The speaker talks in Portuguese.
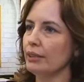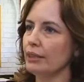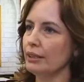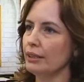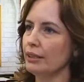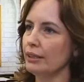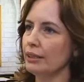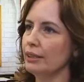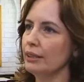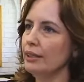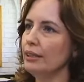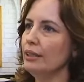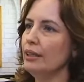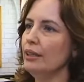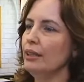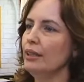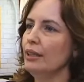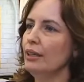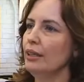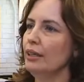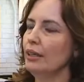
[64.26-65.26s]
aqui,
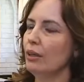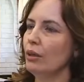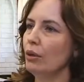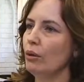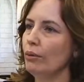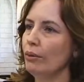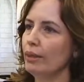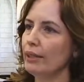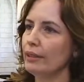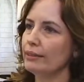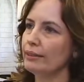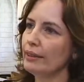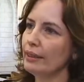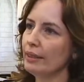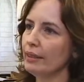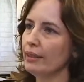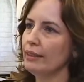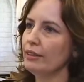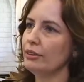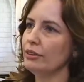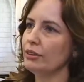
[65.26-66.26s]
com a
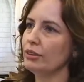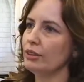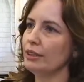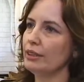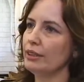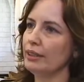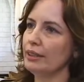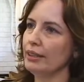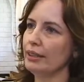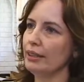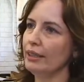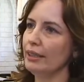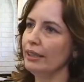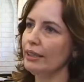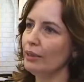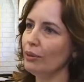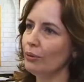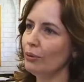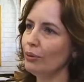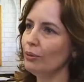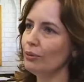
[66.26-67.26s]
ideia de
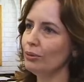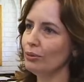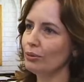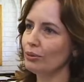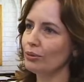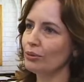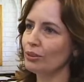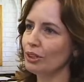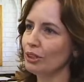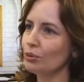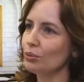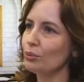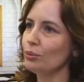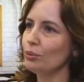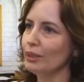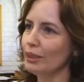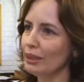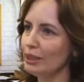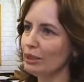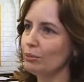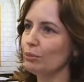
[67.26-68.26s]

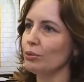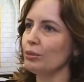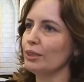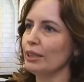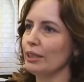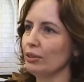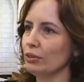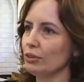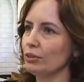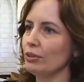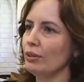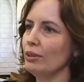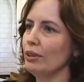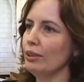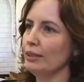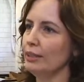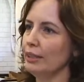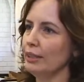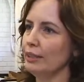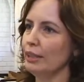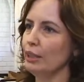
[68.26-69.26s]
reconstituirmos a
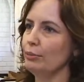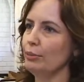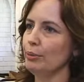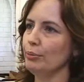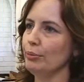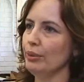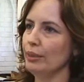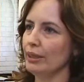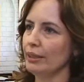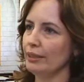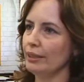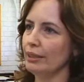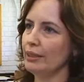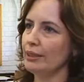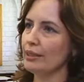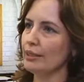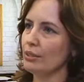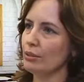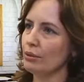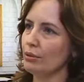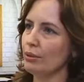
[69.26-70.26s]
história e a memória
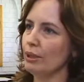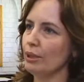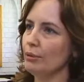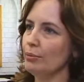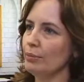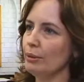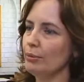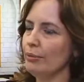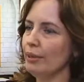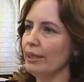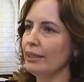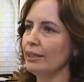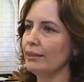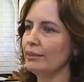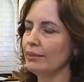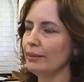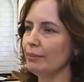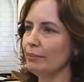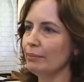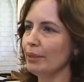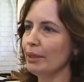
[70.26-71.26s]
dessa escola primária
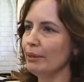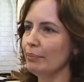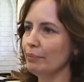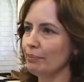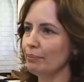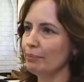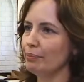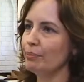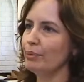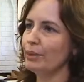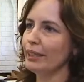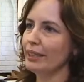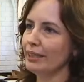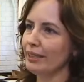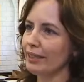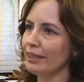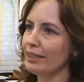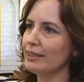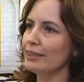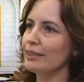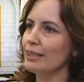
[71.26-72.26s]
também por
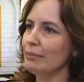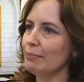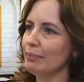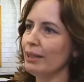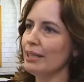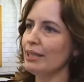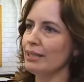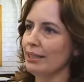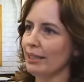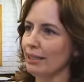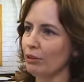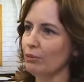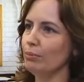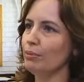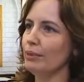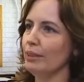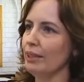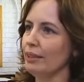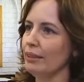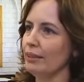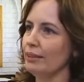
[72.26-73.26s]
aqueles que passaram
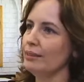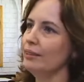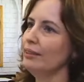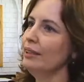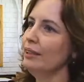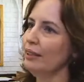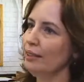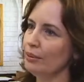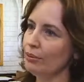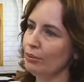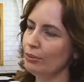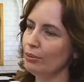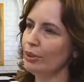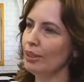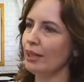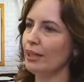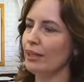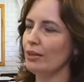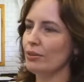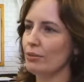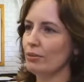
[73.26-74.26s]
por ela. No
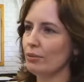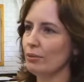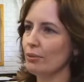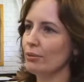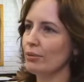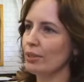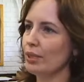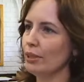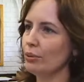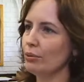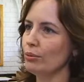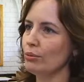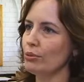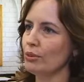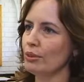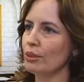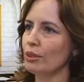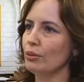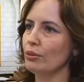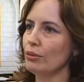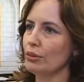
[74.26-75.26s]
caso, os alunos
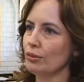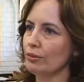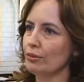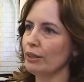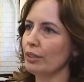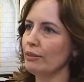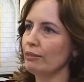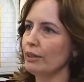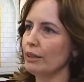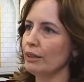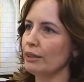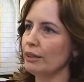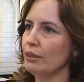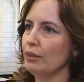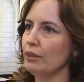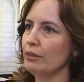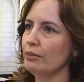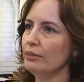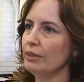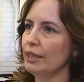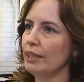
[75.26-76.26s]
que hoje frequentam
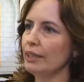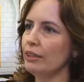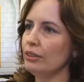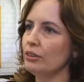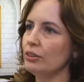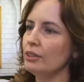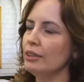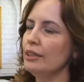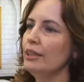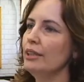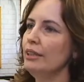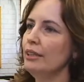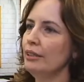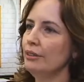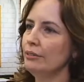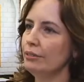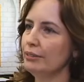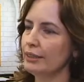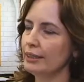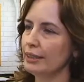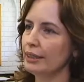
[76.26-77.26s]
a UNAT
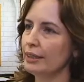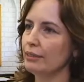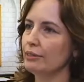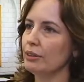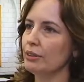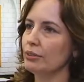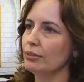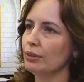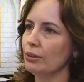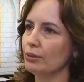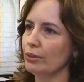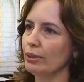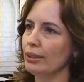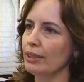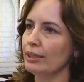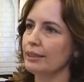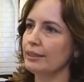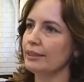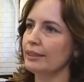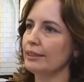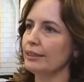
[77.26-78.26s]
fizeram a sua
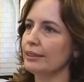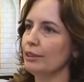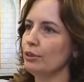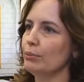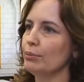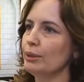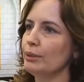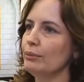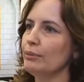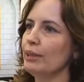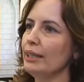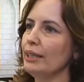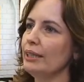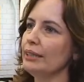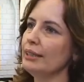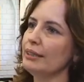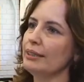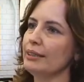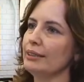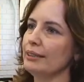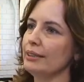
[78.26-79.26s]
escolarização
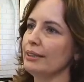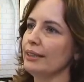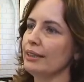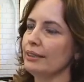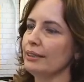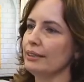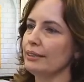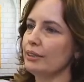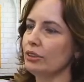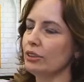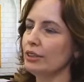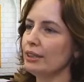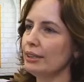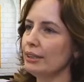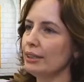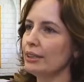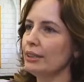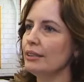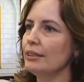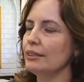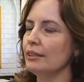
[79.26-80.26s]
primária nas décadas de
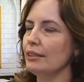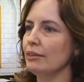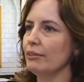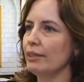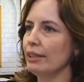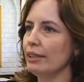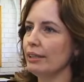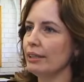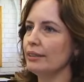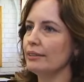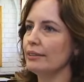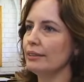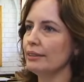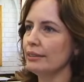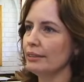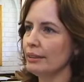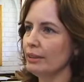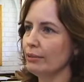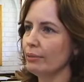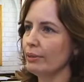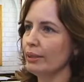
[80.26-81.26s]
30, 40 e
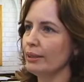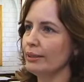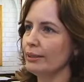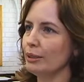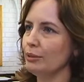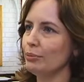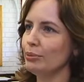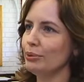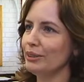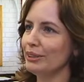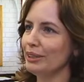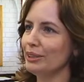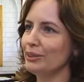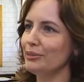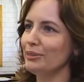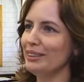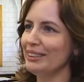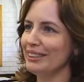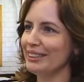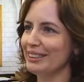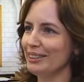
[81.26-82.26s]
50. Portanto,
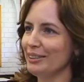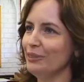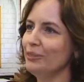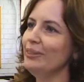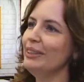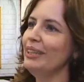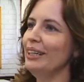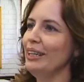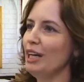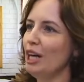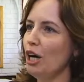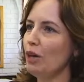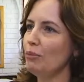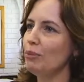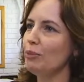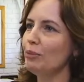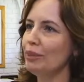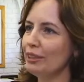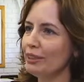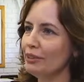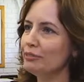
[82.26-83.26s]
eles são a
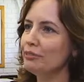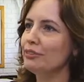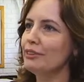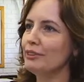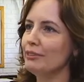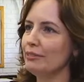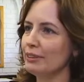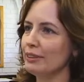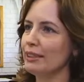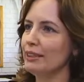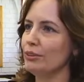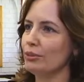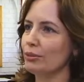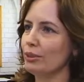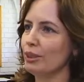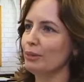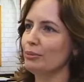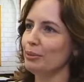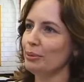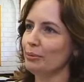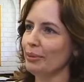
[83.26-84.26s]
memória viva da
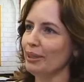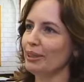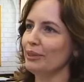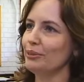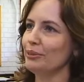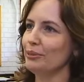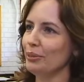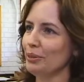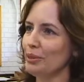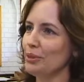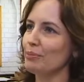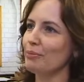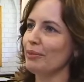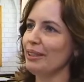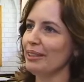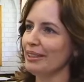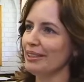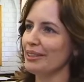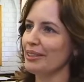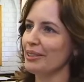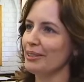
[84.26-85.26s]
escola primária do nosso
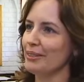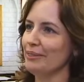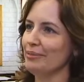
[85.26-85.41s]
país.